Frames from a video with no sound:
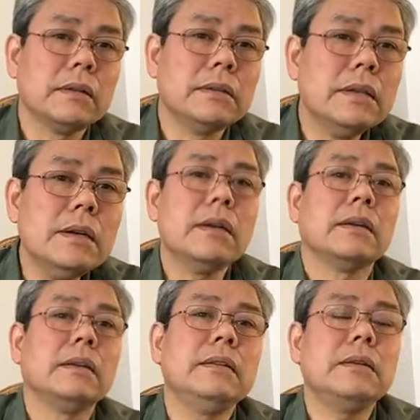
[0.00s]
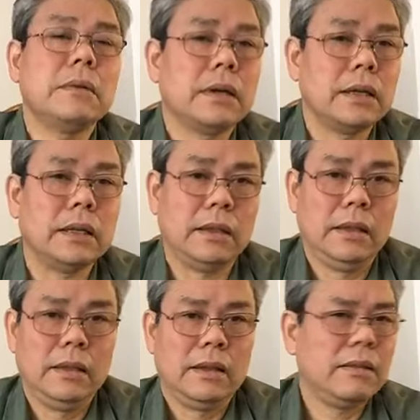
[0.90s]
như là đất nước Hoa Kỳ
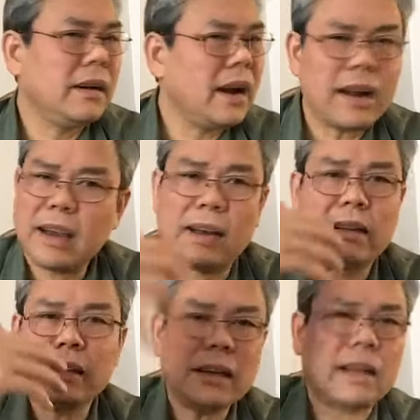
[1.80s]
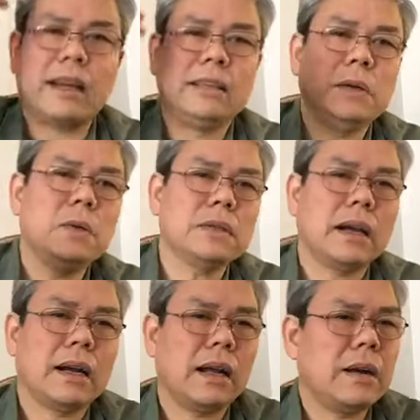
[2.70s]
nó khác hẳn tất cả những quốc
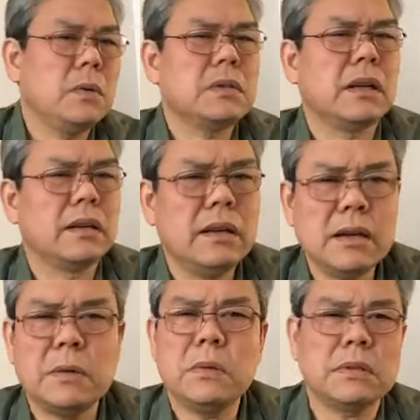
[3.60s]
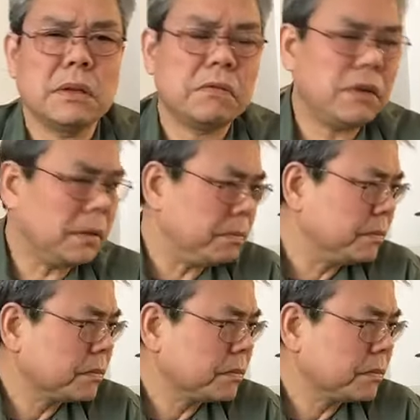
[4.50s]
gia khác quốc gia Đức quốc gia Pháp